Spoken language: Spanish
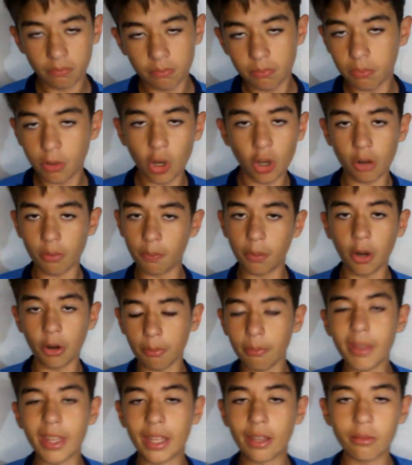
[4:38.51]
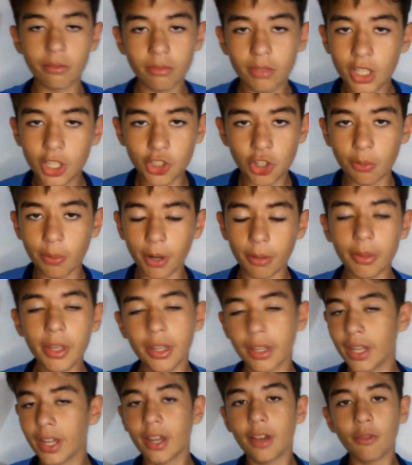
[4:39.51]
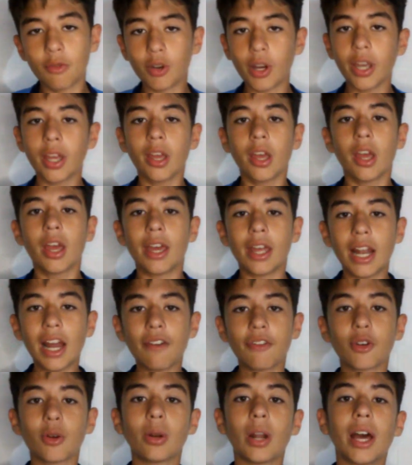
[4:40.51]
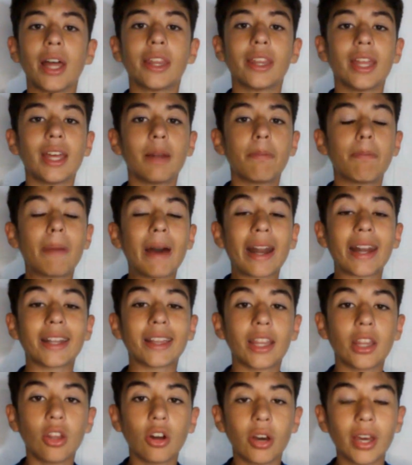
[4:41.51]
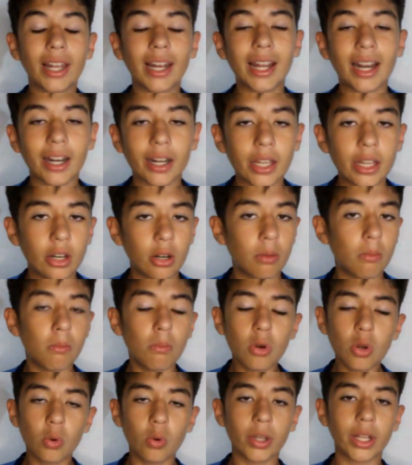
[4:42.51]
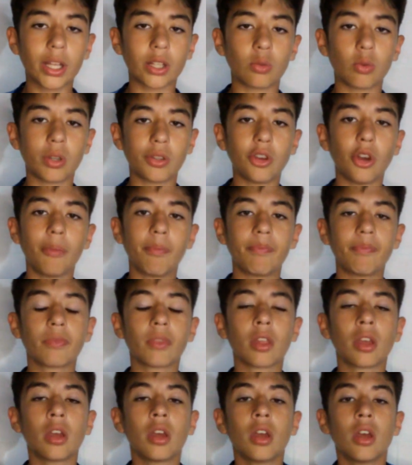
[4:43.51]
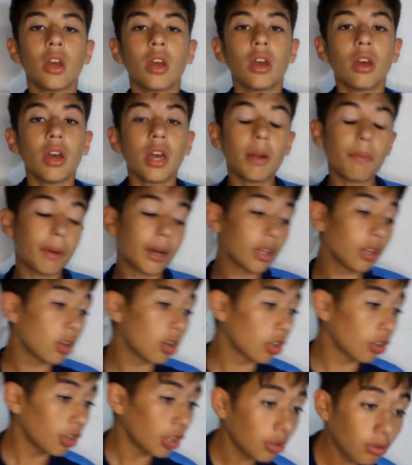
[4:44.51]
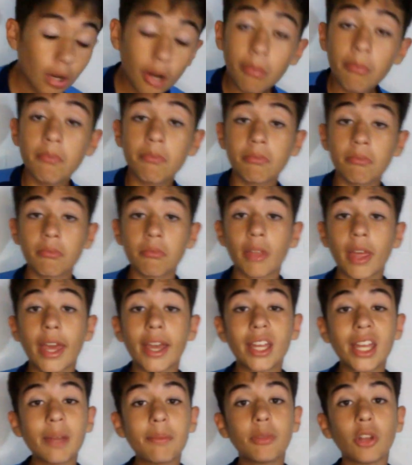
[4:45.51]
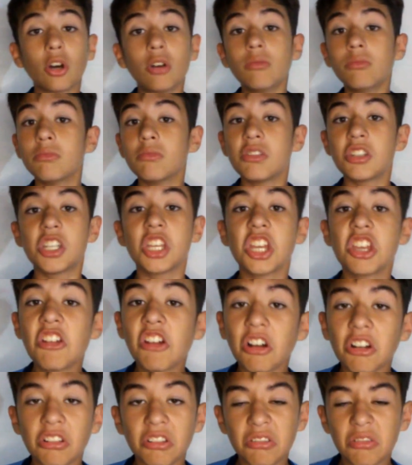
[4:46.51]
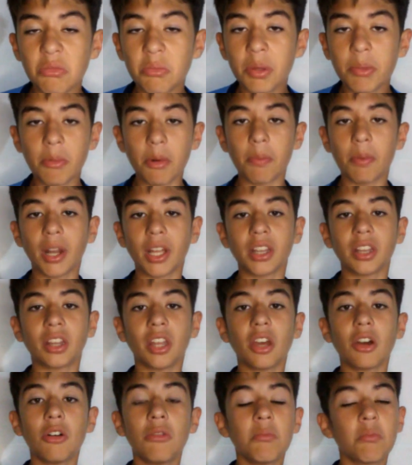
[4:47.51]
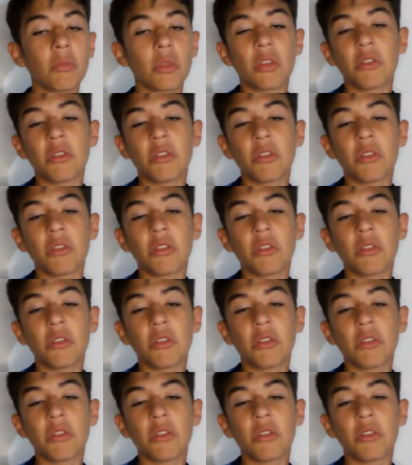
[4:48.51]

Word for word: por, mí, dicho por mí, fue la figura del partido El Arquero. Muy buena actuación. El partido continuó, Egipto siguió con su mismo planteo.